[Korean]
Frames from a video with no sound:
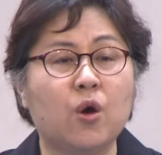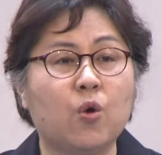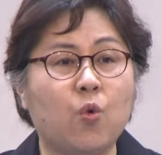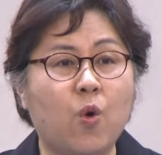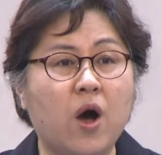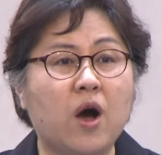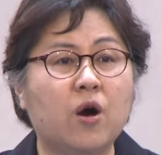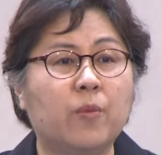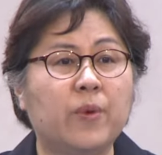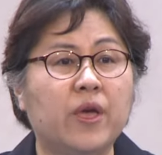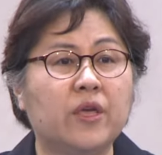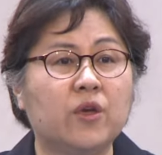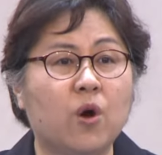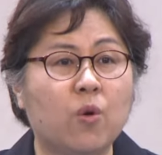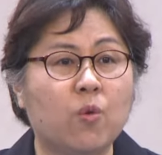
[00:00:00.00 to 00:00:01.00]

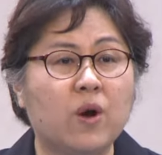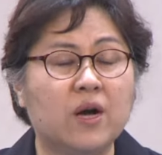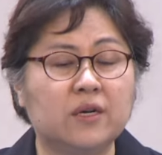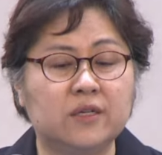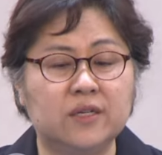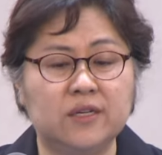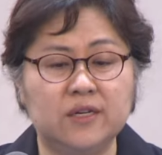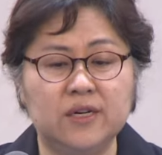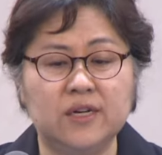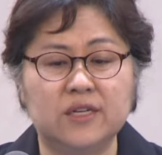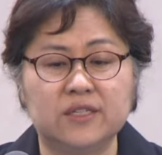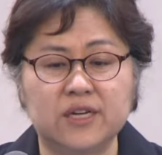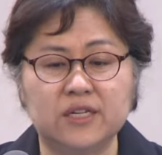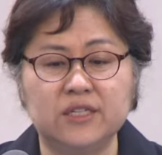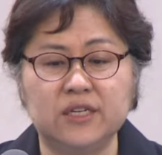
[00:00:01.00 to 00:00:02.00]
과업의 영광을
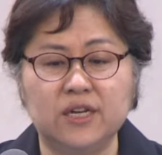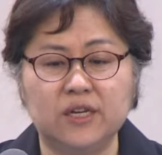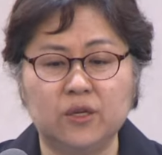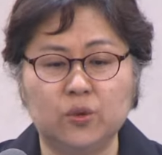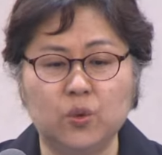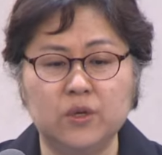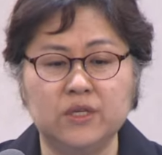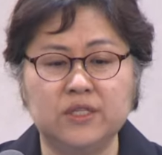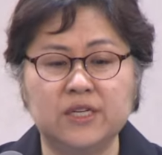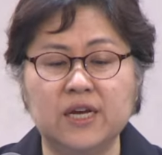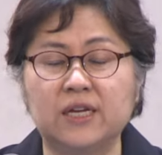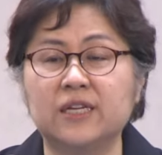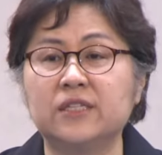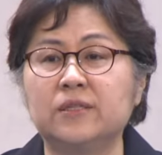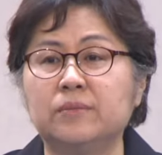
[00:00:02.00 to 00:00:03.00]
자신에게 돌리지
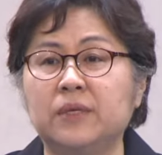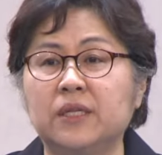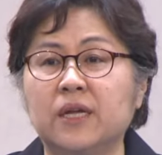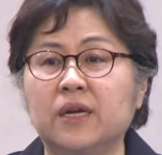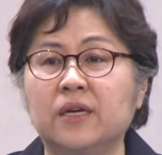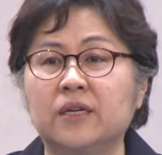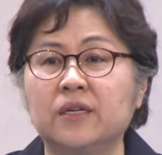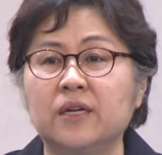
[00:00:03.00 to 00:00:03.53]
않았습니다.